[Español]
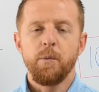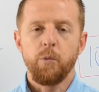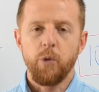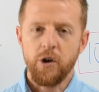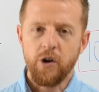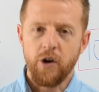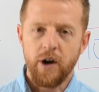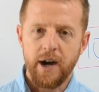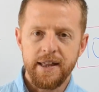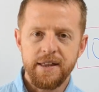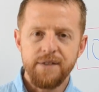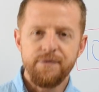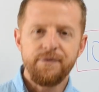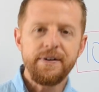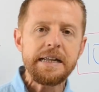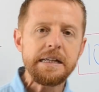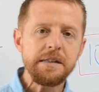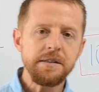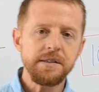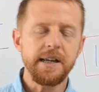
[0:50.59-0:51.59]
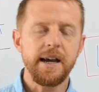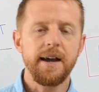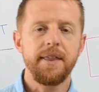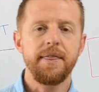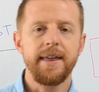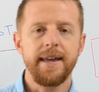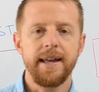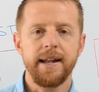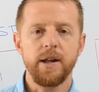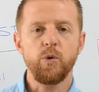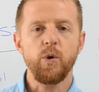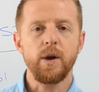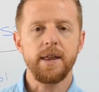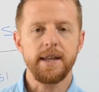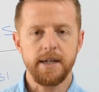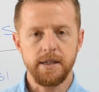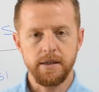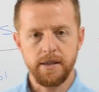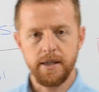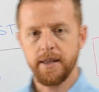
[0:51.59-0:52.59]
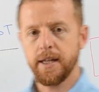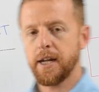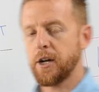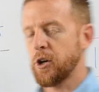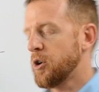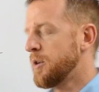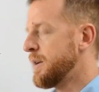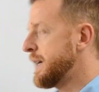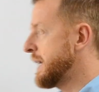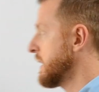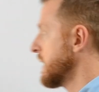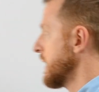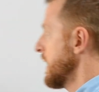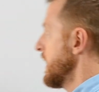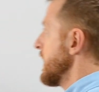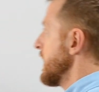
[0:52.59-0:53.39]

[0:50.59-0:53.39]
Bueno, a diferencia del cuadrante de Robert,